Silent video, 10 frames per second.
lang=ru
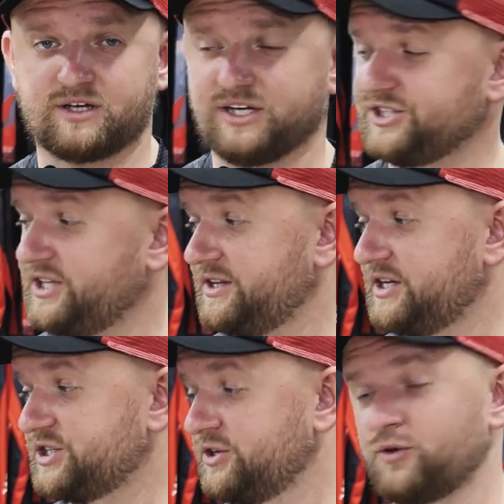Каждая
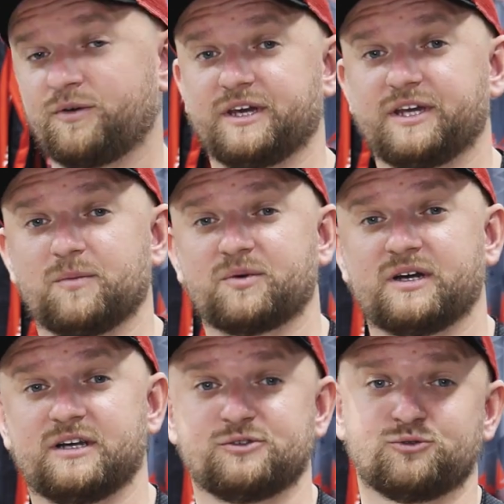наша новая
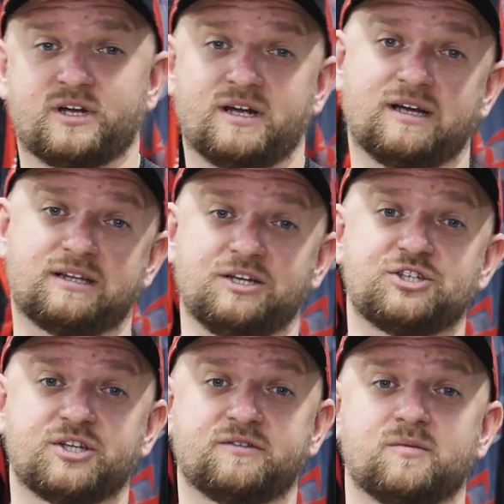кепка Азура –
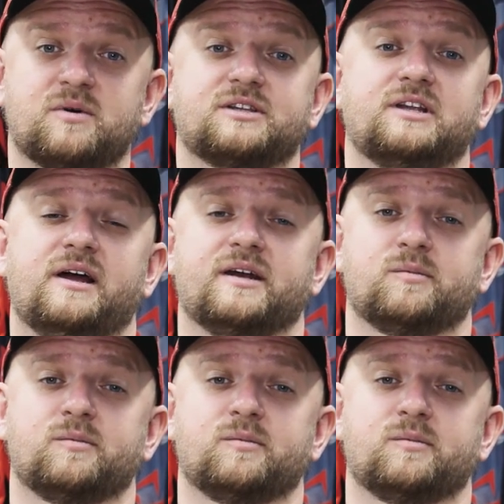отличный выбор для